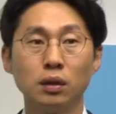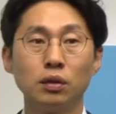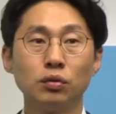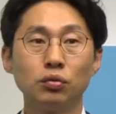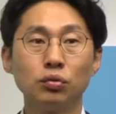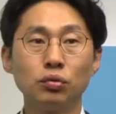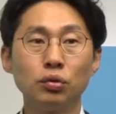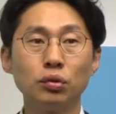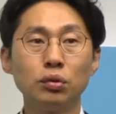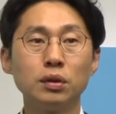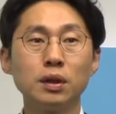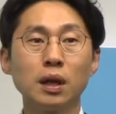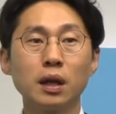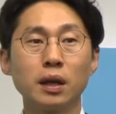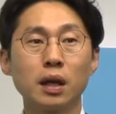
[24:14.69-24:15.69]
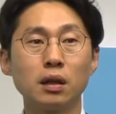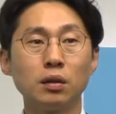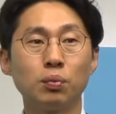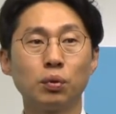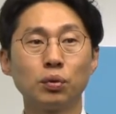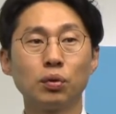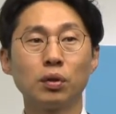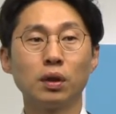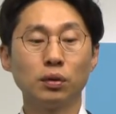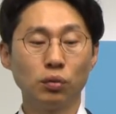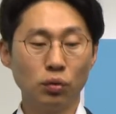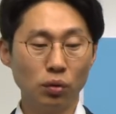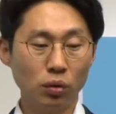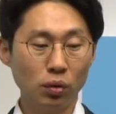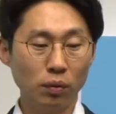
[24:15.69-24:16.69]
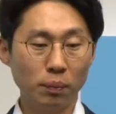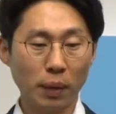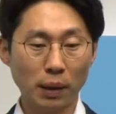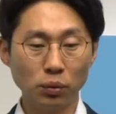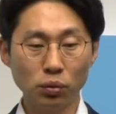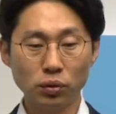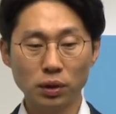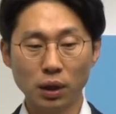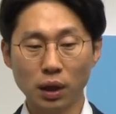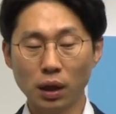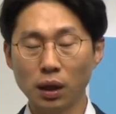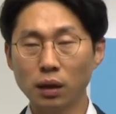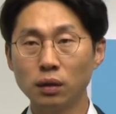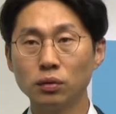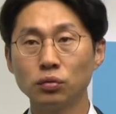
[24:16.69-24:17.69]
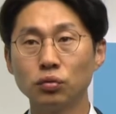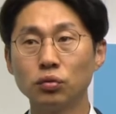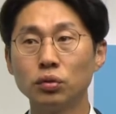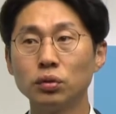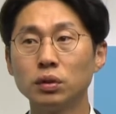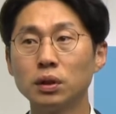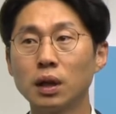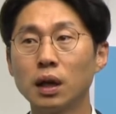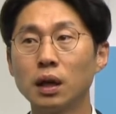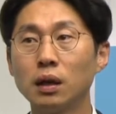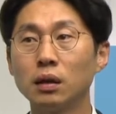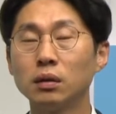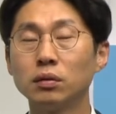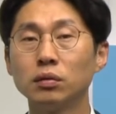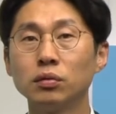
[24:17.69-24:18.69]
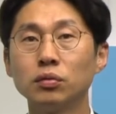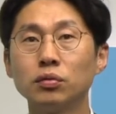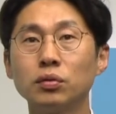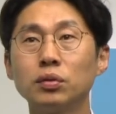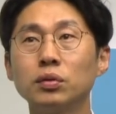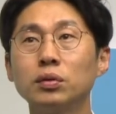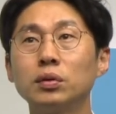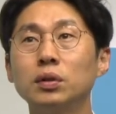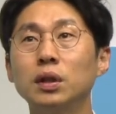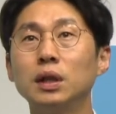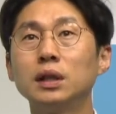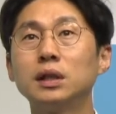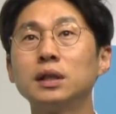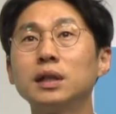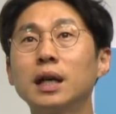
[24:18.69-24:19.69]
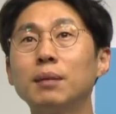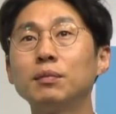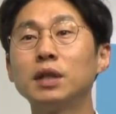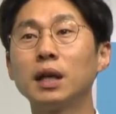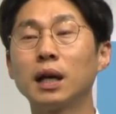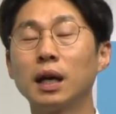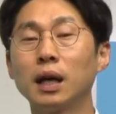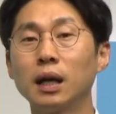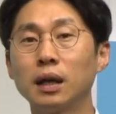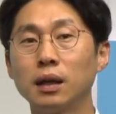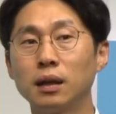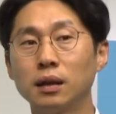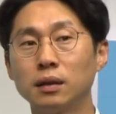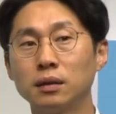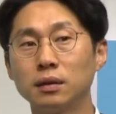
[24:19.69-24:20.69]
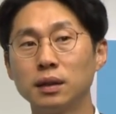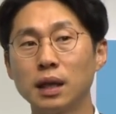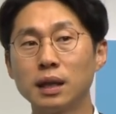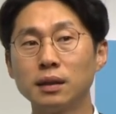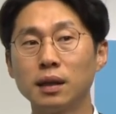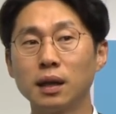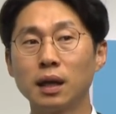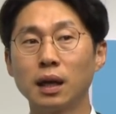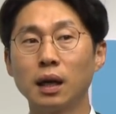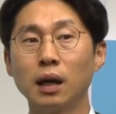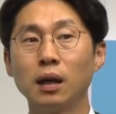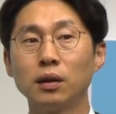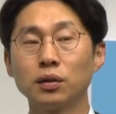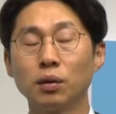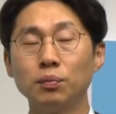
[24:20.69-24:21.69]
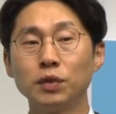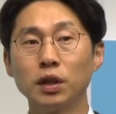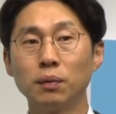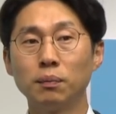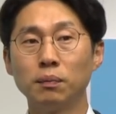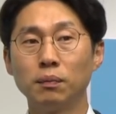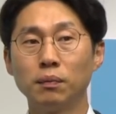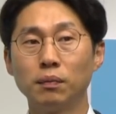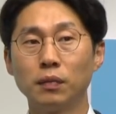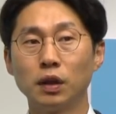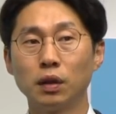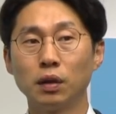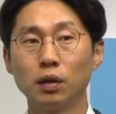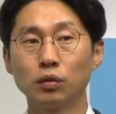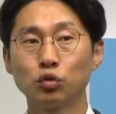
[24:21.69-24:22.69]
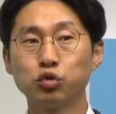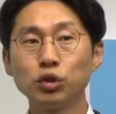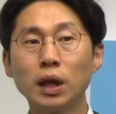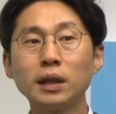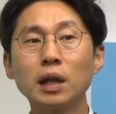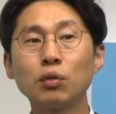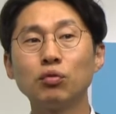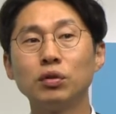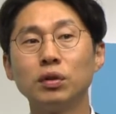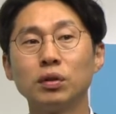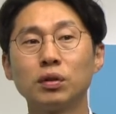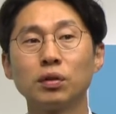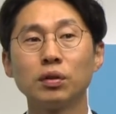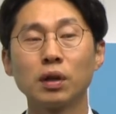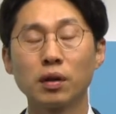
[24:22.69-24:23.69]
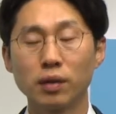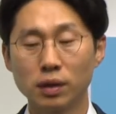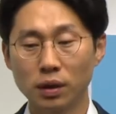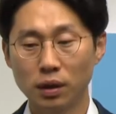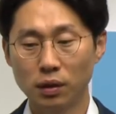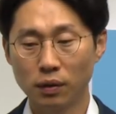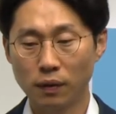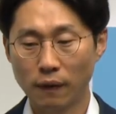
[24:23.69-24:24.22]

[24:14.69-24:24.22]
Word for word: 수출 증가량을 보더라도 반도체가 수출 증가 수출 증감세가 증가세가 점점 어, 둔화되고 있는 그런 상황이에요.